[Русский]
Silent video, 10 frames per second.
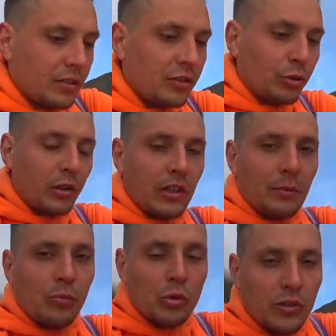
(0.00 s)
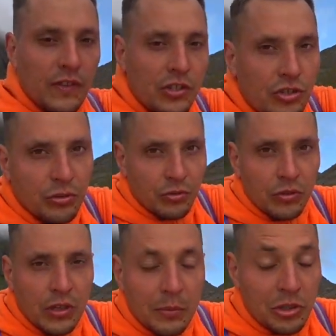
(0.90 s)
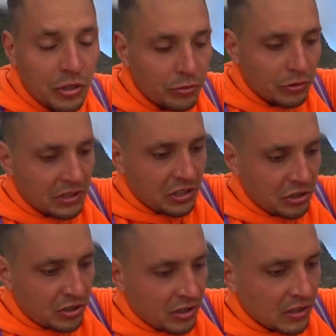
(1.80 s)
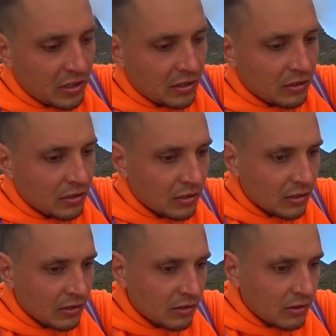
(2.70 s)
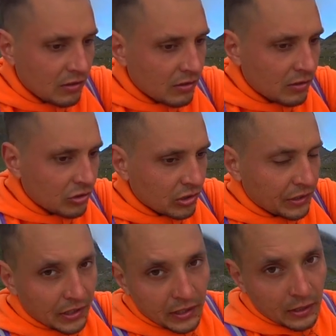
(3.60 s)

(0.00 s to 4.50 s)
не только мотовещи, но и обычные туристические. Желательно